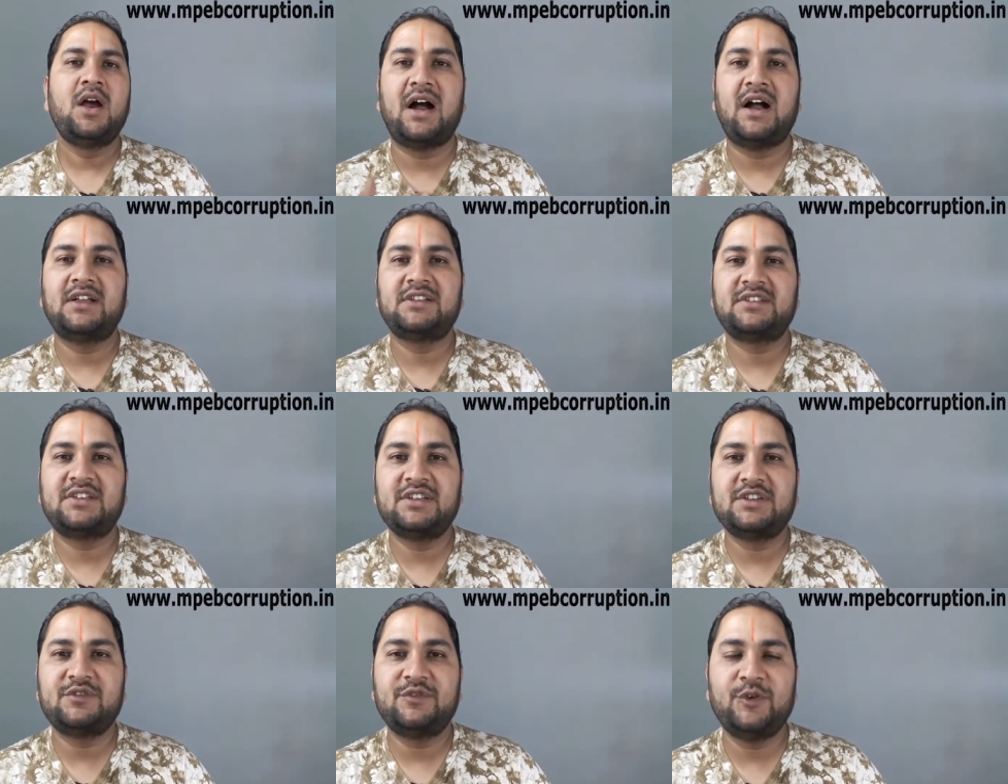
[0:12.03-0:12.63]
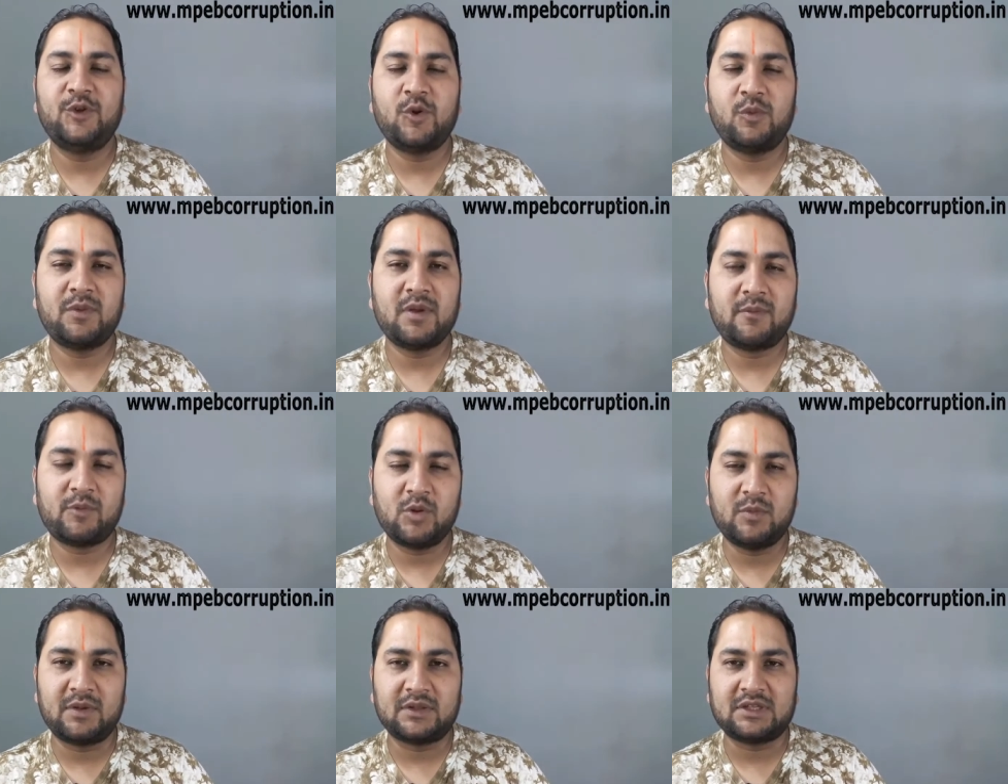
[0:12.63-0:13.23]
आज की इस वीडियो में
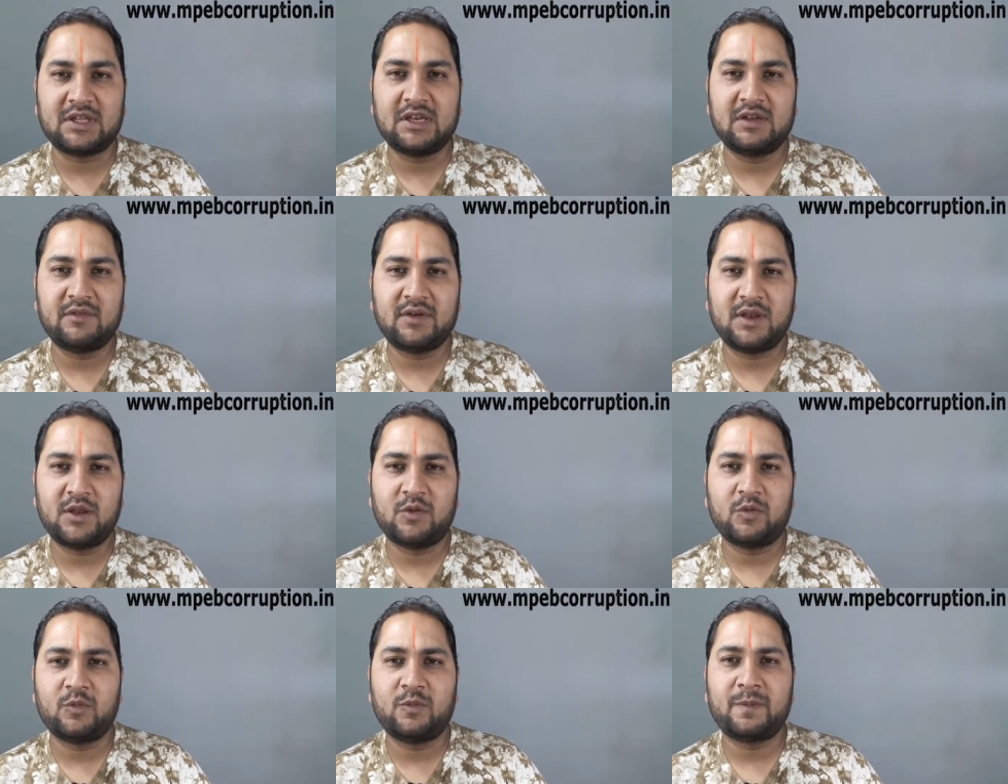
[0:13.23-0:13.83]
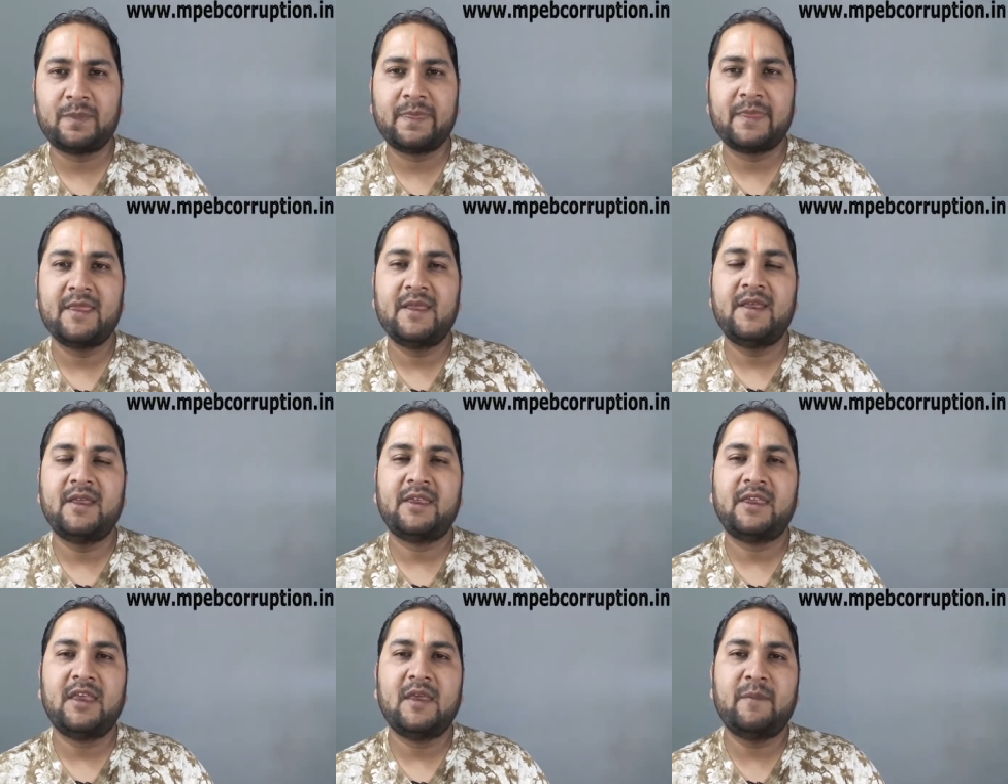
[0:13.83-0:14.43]
आपको बताने वाला हूँ
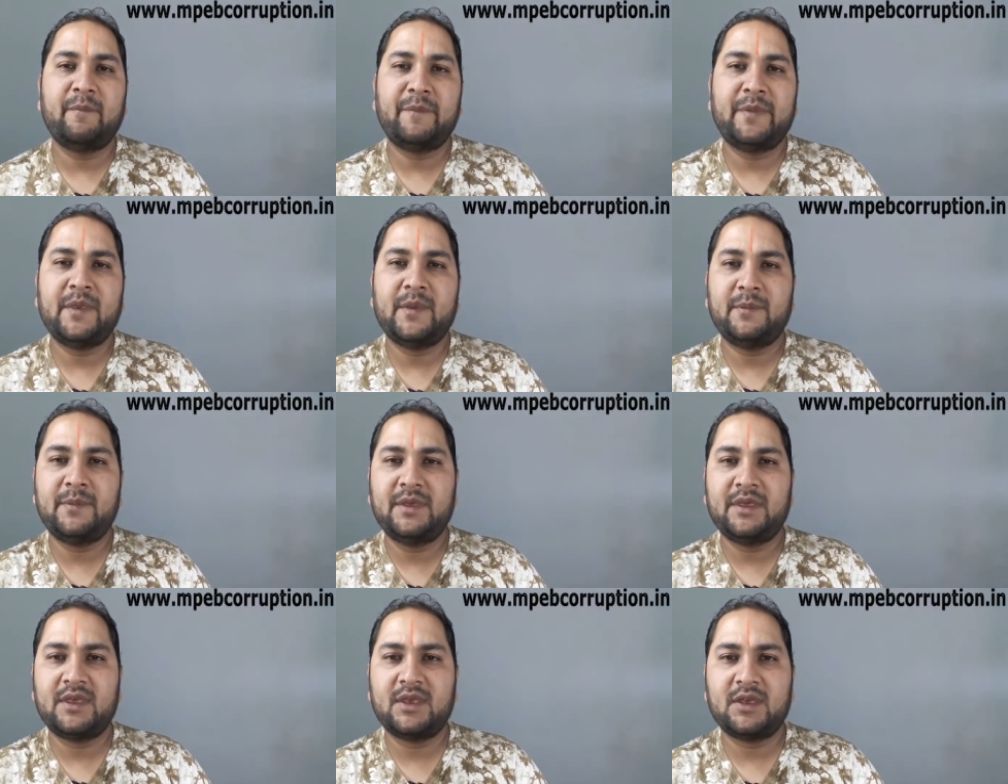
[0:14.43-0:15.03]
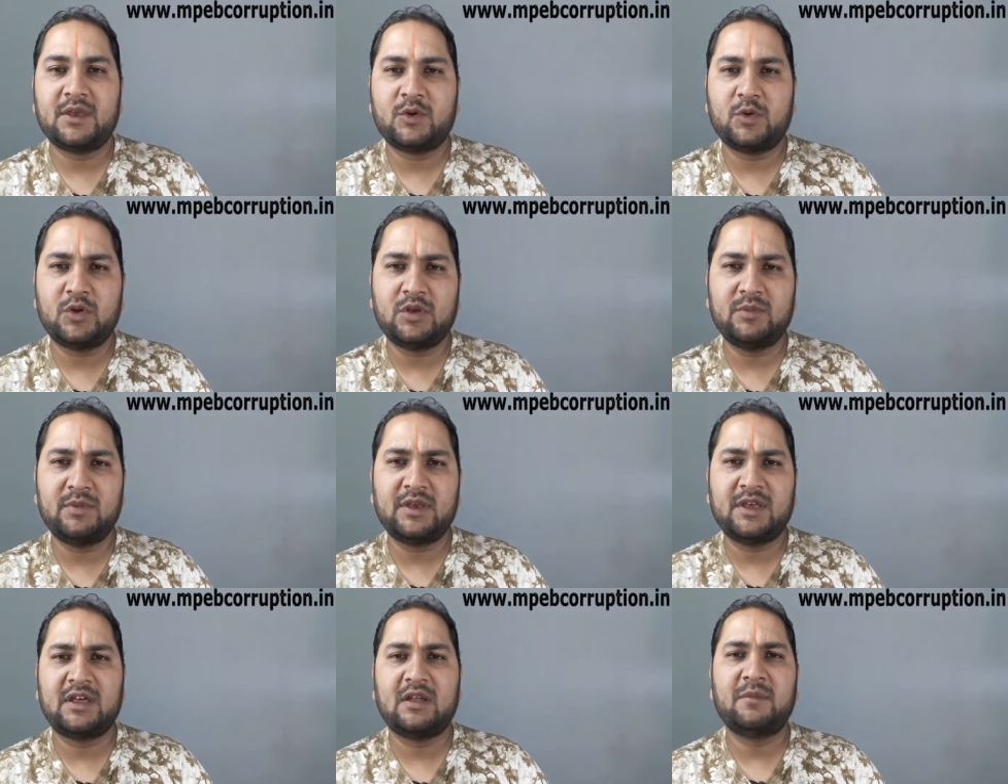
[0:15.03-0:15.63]
कि एम के कोई
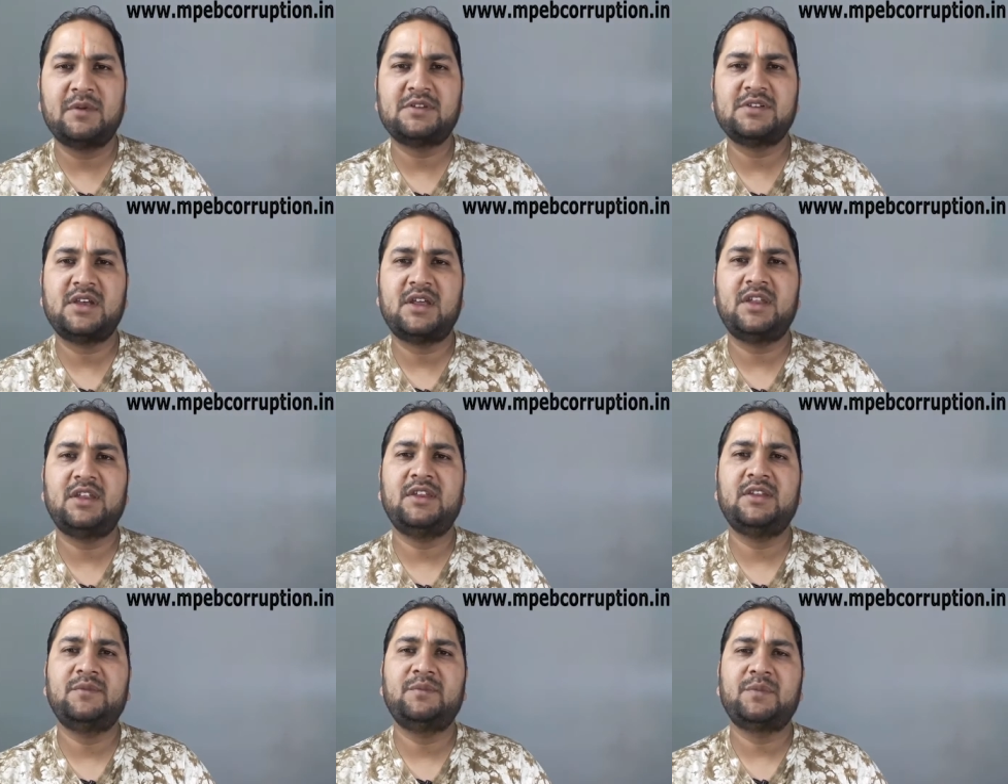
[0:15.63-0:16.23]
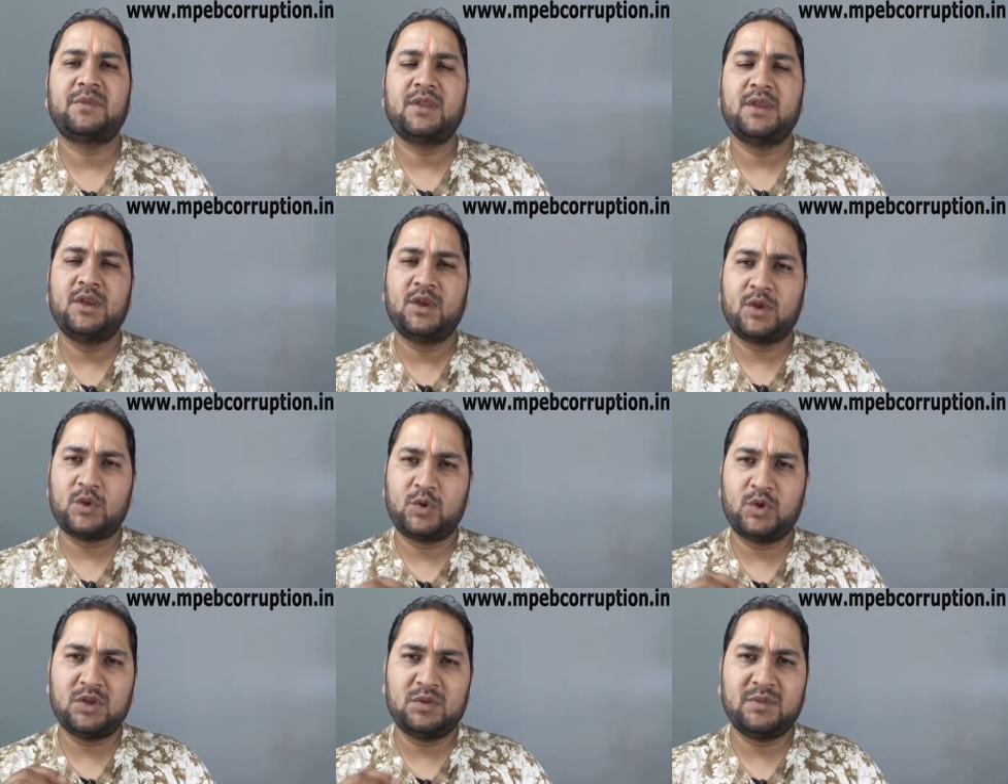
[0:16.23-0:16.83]
भी कर्मचारी
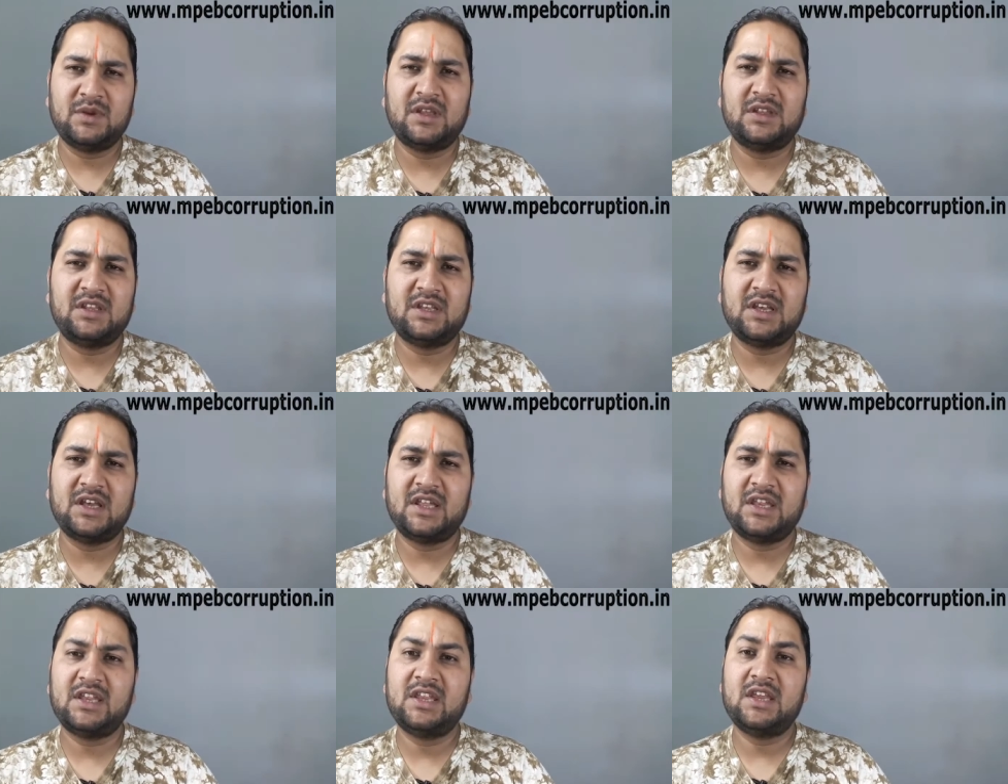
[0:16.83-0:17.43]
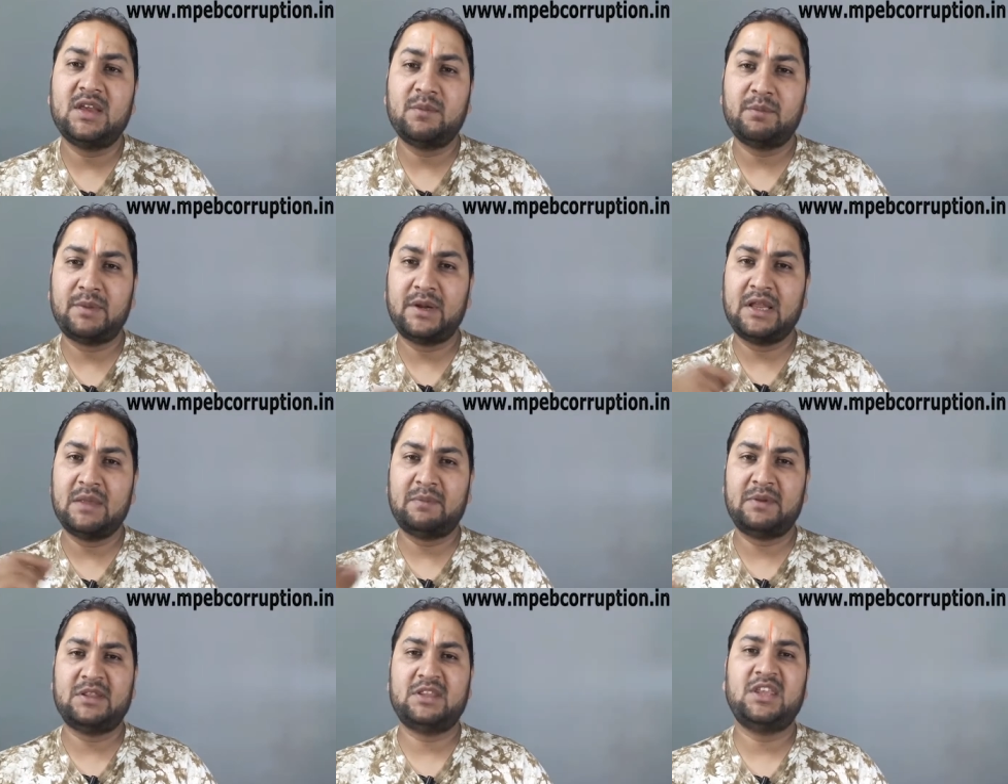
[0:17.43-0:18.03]
कोई भी अधिकारी या
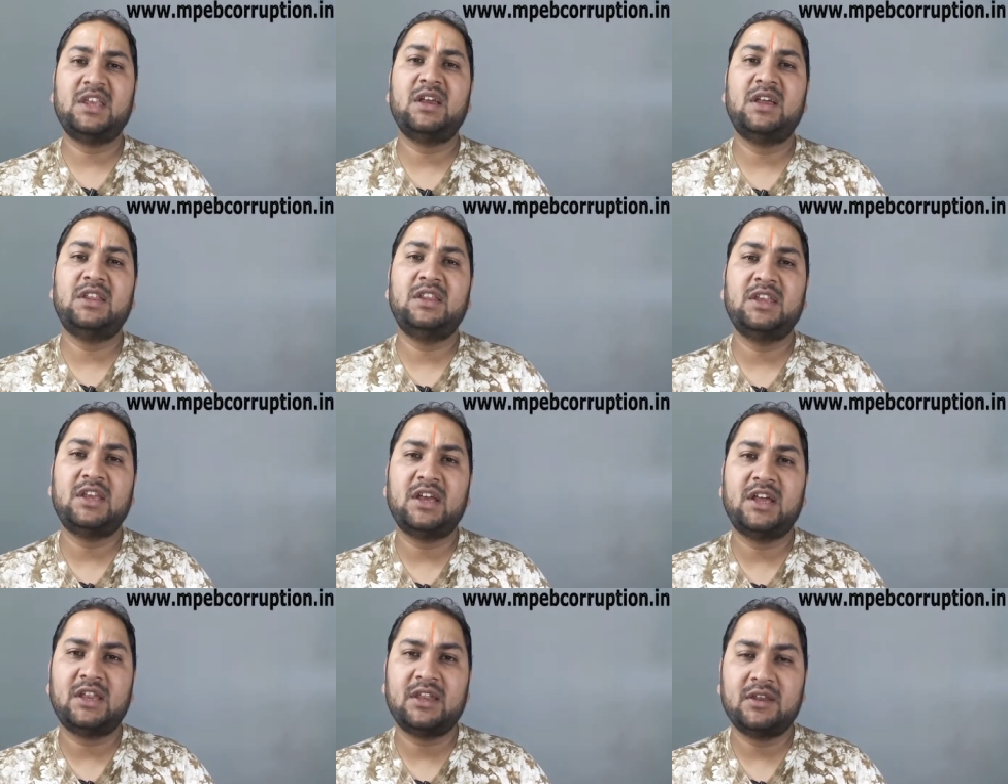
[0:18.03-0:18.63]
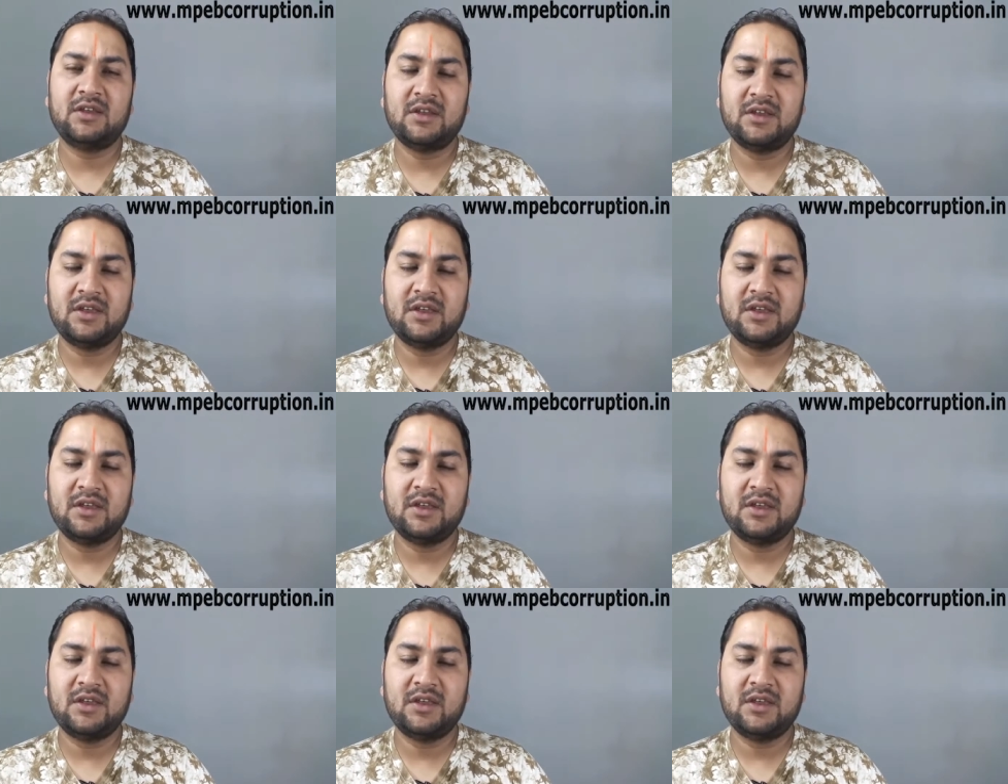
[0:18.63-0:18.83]
बड़े पद के अधिकारी